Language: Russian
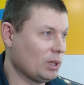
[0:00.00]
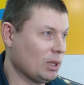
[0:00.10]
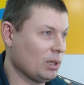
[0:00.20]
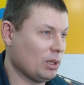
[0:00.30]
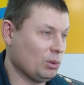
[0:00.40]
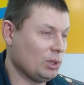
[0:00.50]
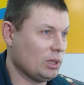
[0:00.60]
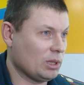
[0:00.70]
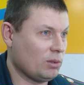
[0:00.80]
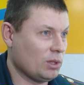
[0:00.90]
да, людей,
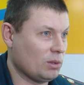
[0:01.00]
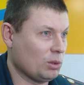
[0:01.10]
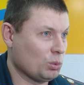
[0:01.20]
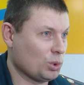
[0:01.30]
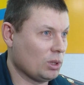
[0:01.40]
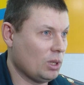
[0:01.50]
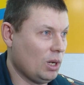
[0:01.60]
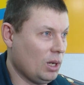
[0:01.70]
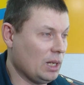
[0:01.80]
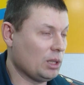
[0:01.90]
соответственно, нужно
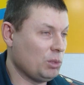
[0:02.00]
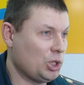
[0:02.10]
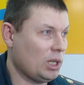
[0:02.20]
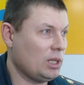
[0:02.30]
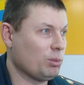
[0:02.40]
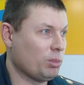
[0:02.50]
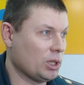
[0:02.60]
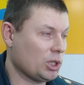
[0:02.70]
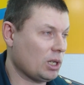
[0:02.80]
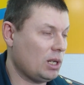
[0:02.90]
и отмечать, и
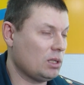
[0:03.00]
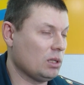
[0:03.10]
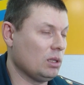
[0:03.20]
поощрять,